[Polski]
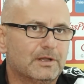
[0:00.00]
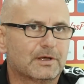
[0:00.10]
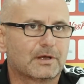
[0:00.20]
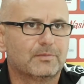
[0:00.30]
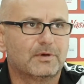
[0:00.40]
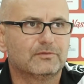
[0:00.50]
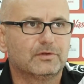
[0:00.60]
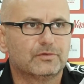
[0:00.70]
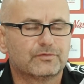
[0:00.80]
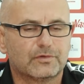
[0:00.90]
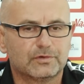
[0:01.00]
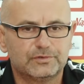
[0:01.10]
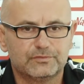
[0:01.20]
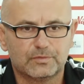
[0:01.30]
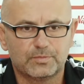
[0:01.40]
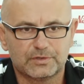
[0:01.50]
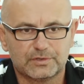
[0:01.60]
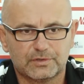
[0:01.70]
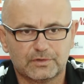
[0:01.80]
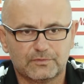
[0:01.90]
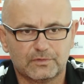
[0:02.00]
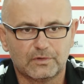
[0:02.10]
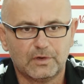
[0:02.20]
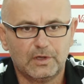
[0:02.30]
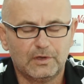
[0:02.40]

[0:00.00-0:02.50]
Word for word: tak naprawdę już wchodzi w stuprocentowo